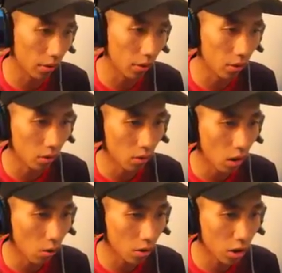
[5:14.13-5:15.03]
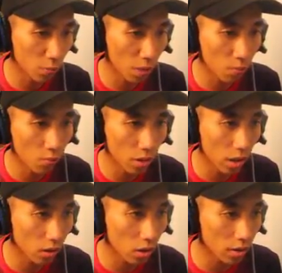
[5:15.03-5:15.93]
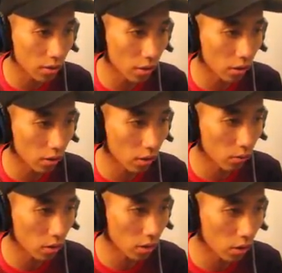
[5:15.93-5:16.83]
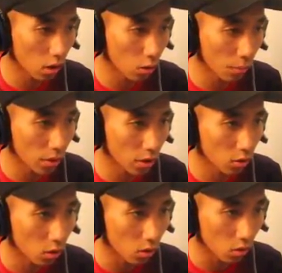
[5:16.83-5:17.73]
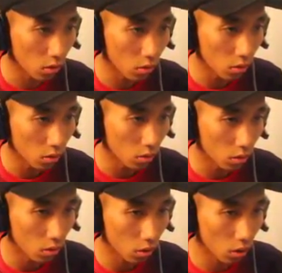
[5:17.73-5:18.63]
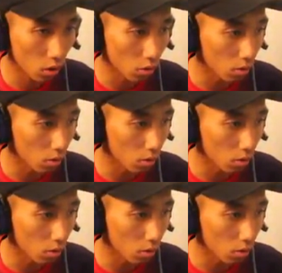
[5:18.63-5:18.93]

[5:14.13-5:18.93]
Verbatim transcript: deh awas di spam bom dari atas hati-hati udah jangan terlalu lama di situ loh